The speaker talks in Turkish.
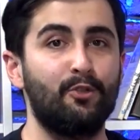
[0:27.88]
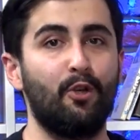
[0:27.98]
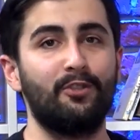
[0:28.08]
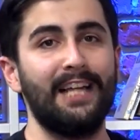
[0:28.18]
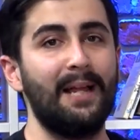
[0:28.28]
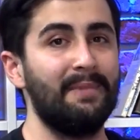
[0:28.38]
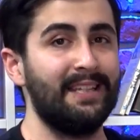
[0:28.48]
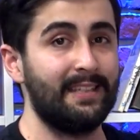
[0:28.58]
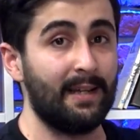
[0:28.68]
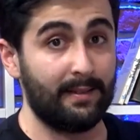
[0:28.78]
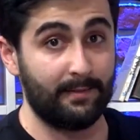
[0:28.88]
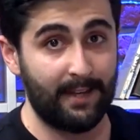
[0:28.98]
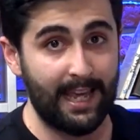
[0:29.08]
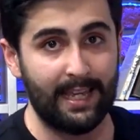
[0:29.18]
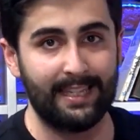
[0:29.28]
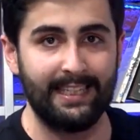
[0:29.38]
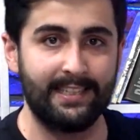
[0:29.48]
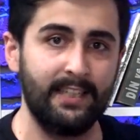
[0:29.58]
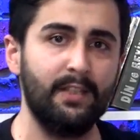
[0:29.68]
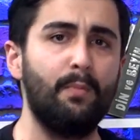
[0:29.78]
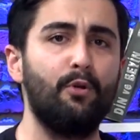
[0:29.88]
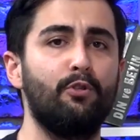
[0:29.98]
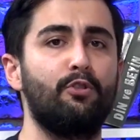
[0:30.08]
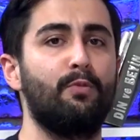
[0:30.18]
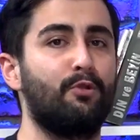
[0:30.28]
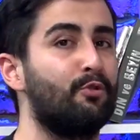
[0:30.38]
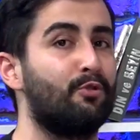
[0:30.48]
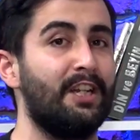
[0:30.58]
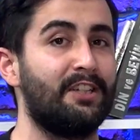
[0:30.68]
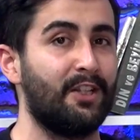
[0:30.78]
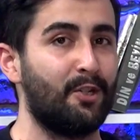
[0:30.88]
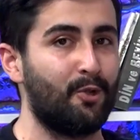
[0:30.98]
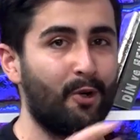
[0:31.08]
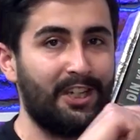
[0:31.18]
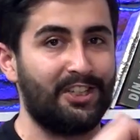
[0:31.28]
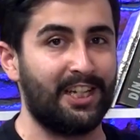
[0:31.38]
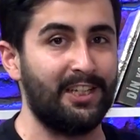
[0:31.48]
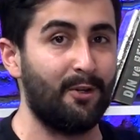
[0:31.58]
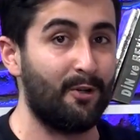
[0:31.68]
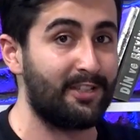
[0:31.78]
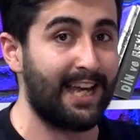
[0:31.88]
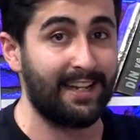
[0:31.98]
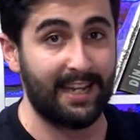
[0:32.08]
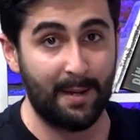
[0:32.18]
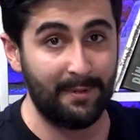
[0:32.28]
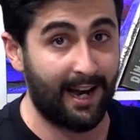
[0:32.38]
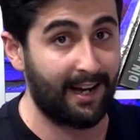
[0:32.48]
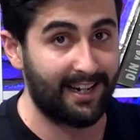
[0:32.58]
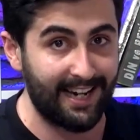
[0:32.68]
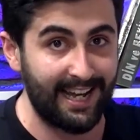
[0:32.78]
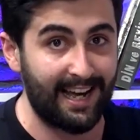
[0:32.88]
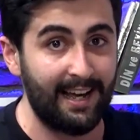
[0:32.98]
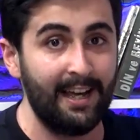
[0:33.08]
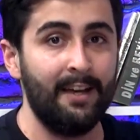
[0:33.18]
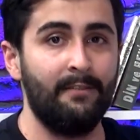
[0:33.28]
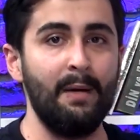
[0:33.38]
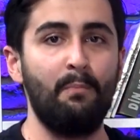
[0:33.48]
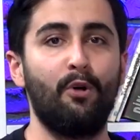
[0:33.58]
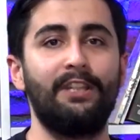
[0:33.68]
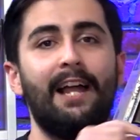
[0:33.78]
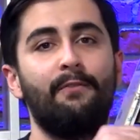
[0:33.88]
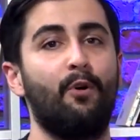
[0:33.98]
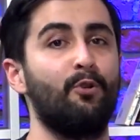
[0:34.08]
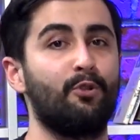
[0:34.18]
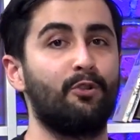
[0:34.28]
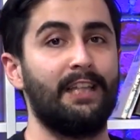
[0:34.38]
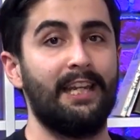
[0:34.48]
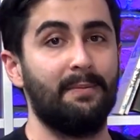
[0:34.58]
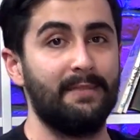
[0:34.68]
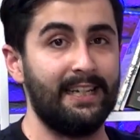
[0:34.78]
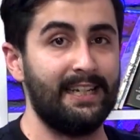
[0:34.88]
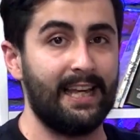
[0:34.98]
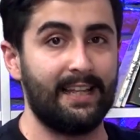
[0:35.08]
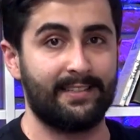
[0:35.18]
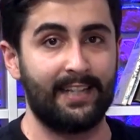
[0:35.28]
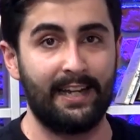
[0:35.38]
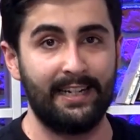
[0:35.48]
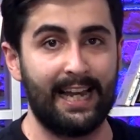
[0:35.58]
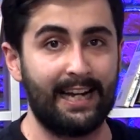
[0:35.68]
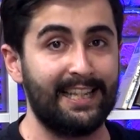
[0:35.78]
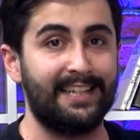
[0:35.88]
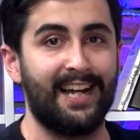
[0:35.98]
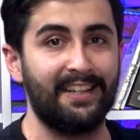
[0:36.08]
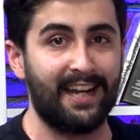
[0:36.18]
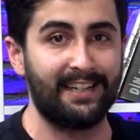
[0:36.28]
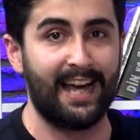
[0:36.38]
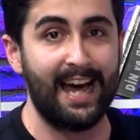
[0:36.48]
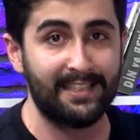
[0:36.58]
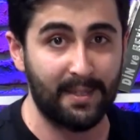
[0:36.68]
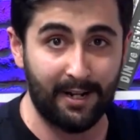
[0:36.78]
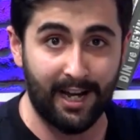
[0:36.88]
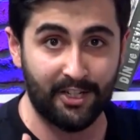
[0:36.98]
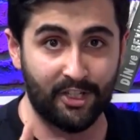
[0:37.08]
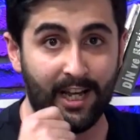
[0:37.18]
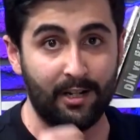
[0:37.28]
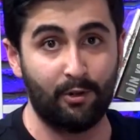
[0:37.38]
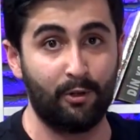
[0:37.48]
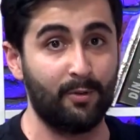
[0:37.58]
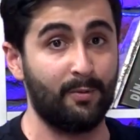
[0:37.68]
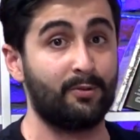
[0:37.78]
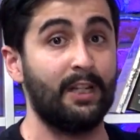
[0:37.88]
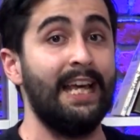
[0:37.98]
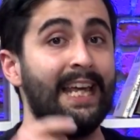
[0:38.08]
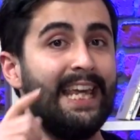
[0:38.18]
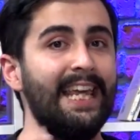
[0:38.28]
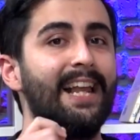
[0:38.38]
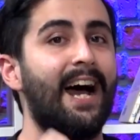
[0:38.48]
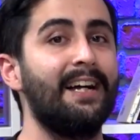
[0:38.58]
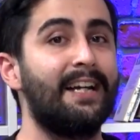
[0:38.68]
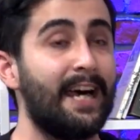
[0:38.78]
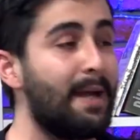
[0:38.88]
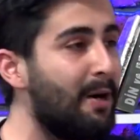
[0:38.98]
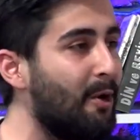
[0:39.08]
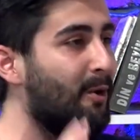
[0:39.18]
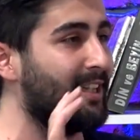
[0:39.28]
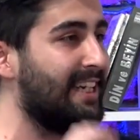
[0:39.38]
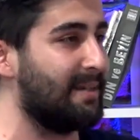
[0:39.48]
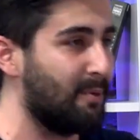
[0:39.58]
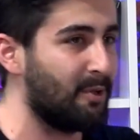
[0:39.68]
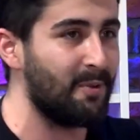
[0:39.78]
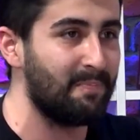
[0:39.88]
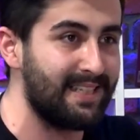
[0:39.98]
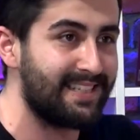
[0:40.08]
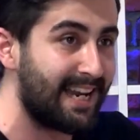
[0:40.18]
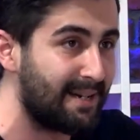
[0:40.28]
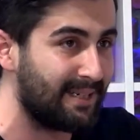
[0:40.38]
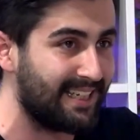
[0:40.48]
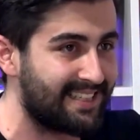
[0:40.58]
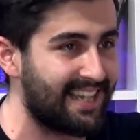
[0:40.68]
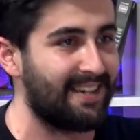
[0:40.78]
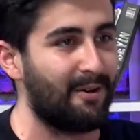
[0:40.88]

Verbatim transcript: Sosyal medya ve içinde bulunduğu bütün süreçleri çok iyi şekilde yöneten Emirhan Kaya ve model ve oyunculuk deneyimleriyle sahnelerde, ekranlarda her zaman aşinalık olduğumuz İlhan Karamanoğulları bugün bizlerle birlikte.